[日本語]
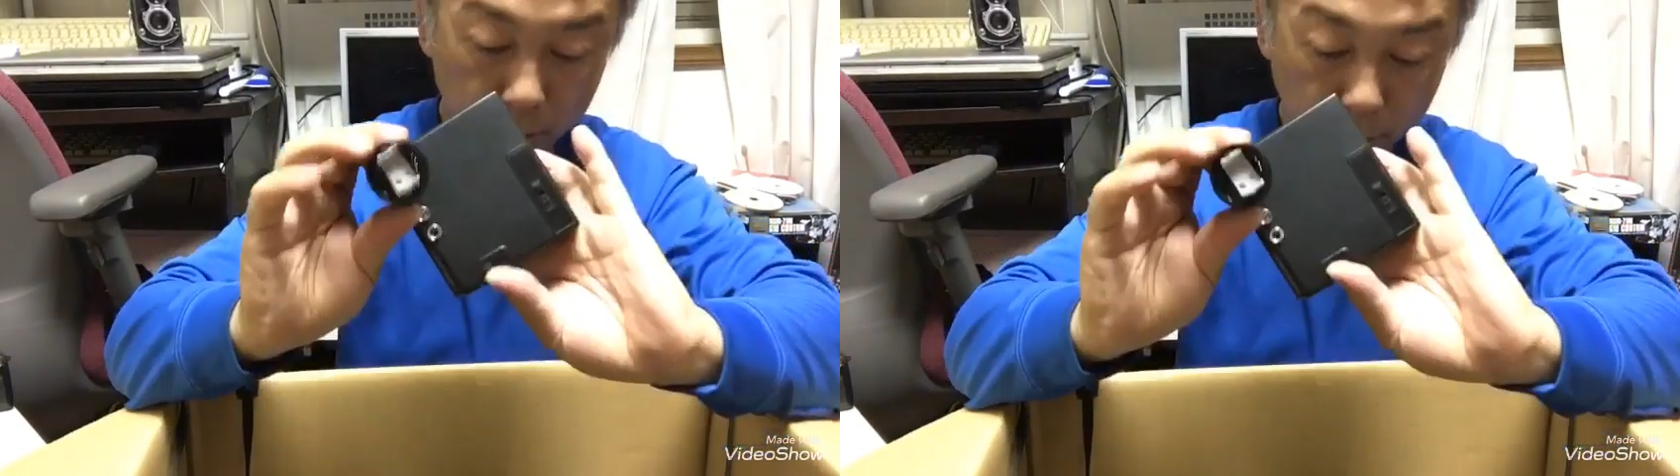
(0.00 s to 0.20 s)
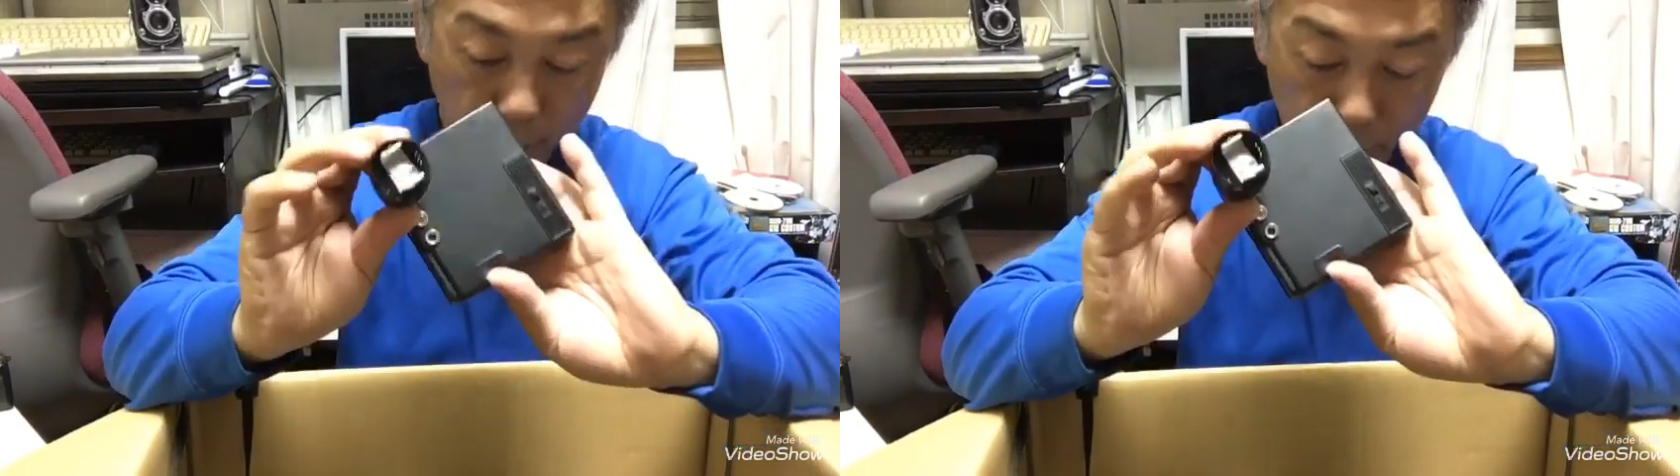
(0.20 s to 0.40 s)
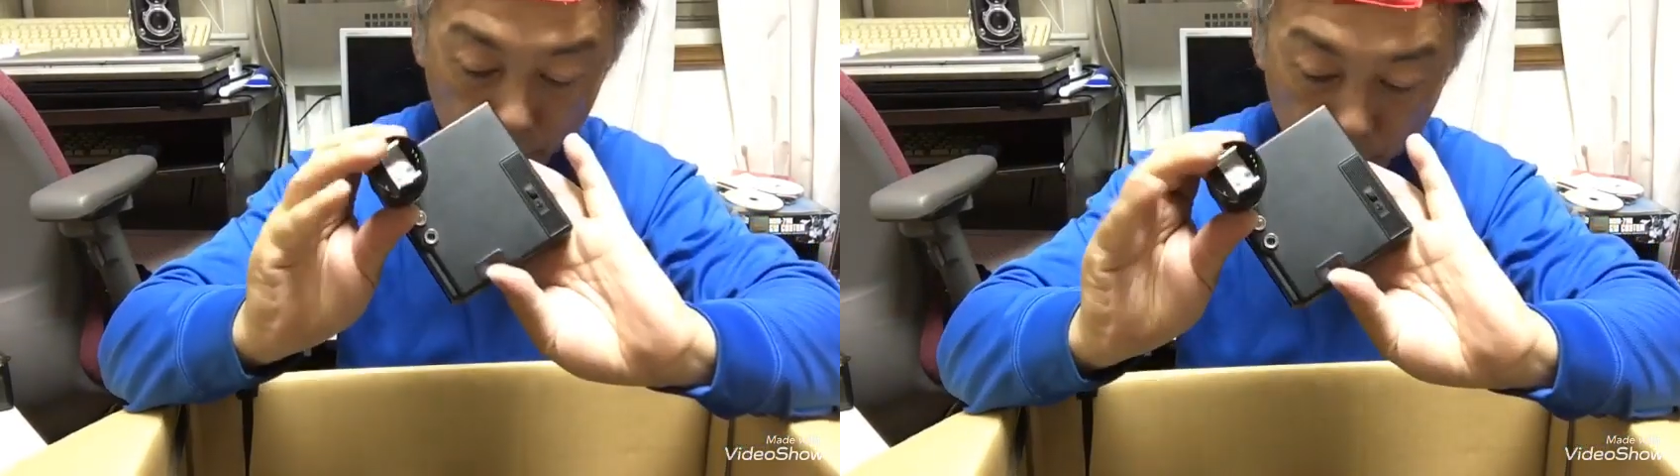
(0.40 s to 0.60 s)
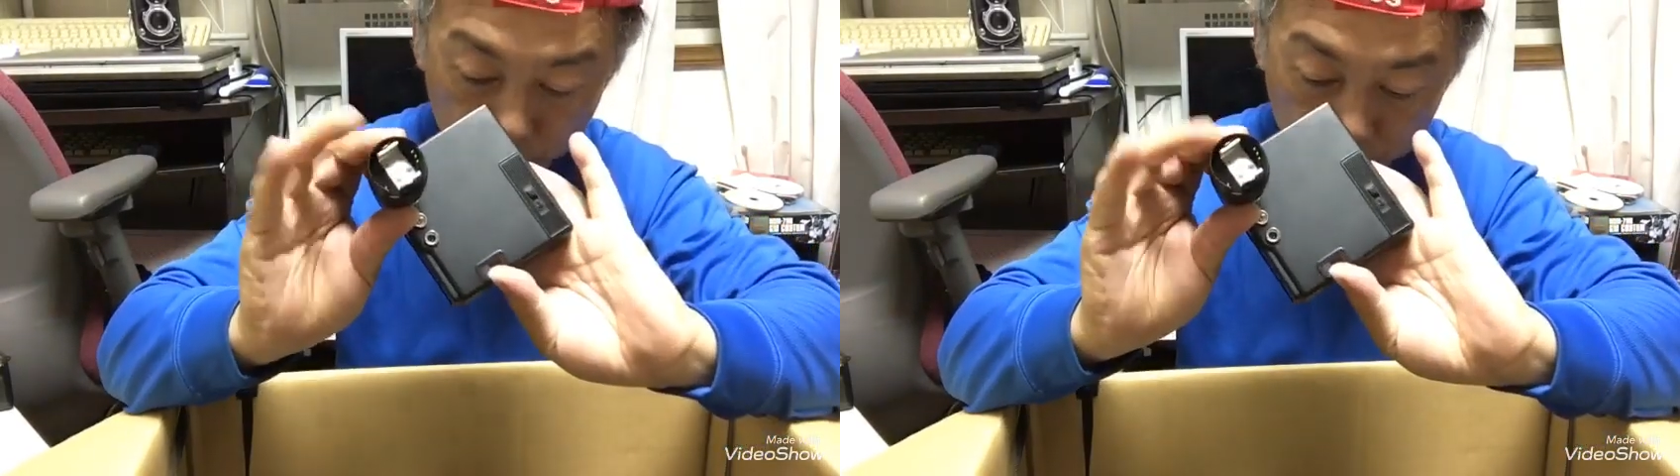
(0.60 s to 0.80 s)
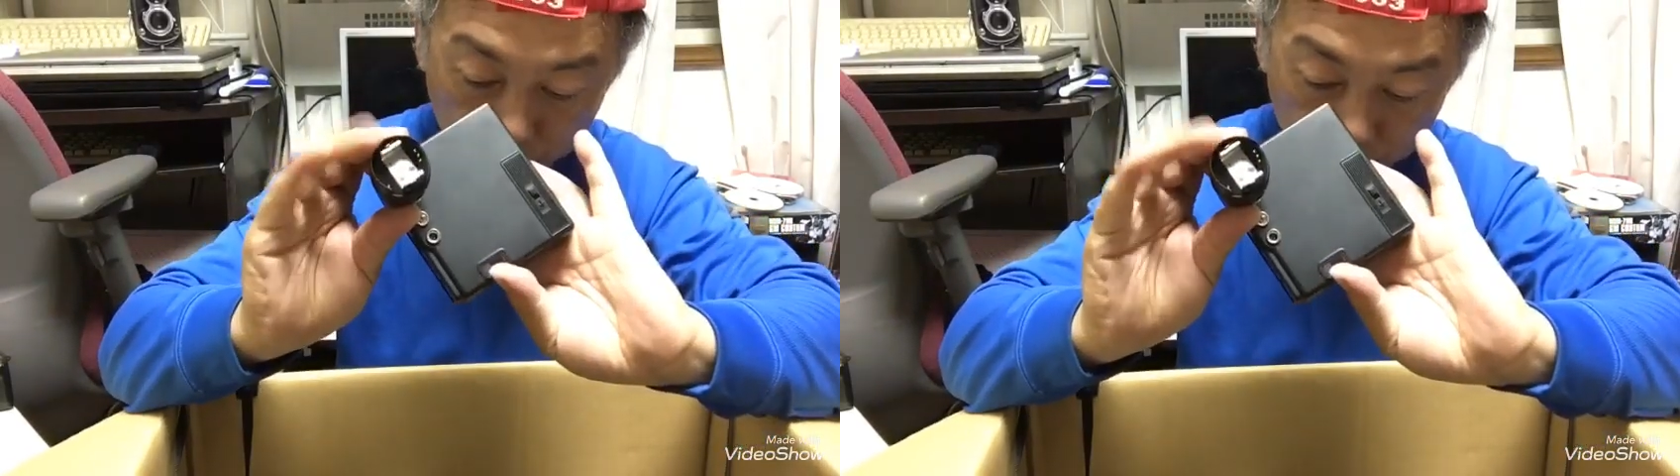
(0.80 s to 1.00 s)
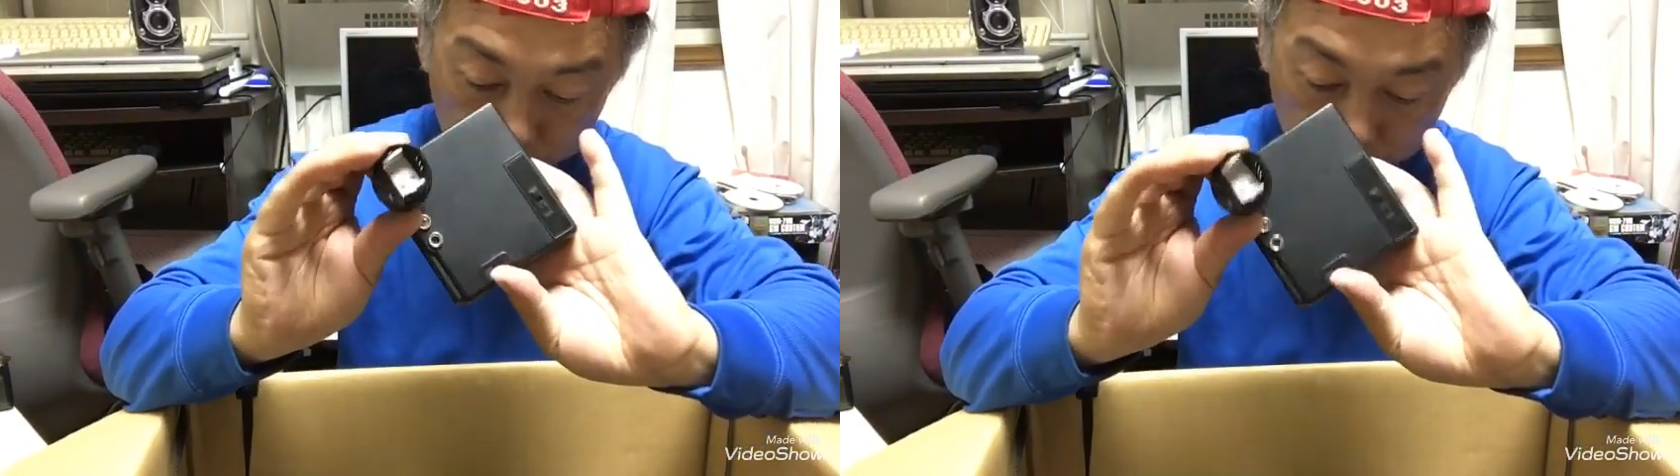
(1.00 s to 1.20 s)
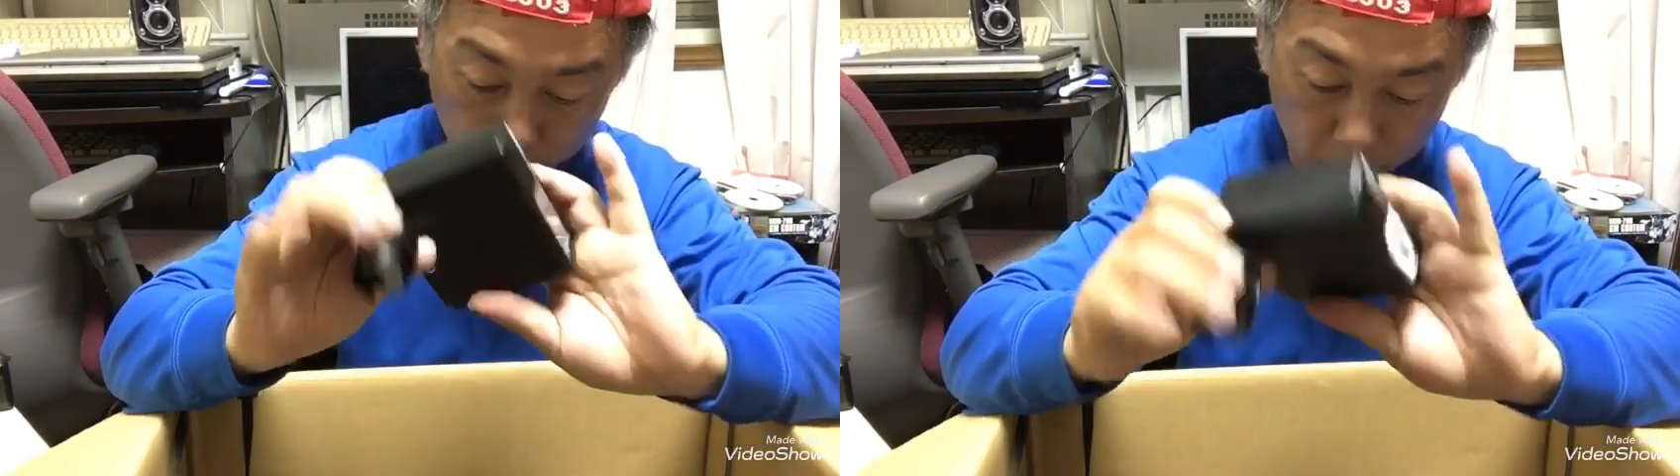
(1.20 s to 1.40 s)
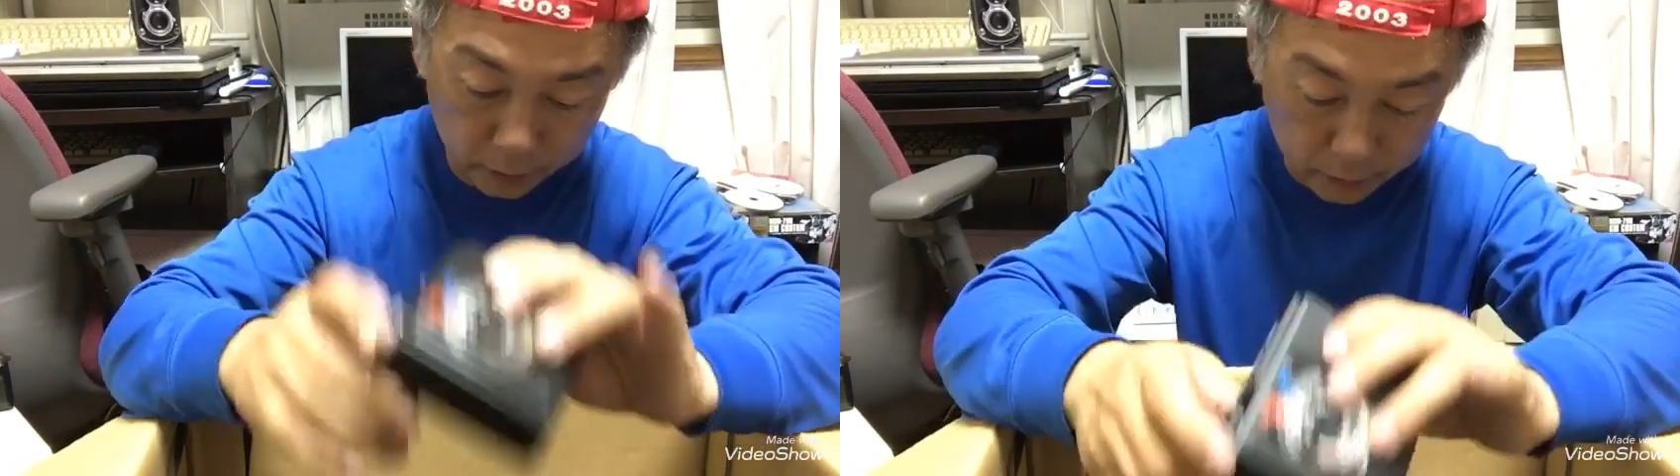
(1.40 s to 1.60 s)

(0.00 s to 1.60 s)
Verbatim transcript: マウントの部分がこれちょっと変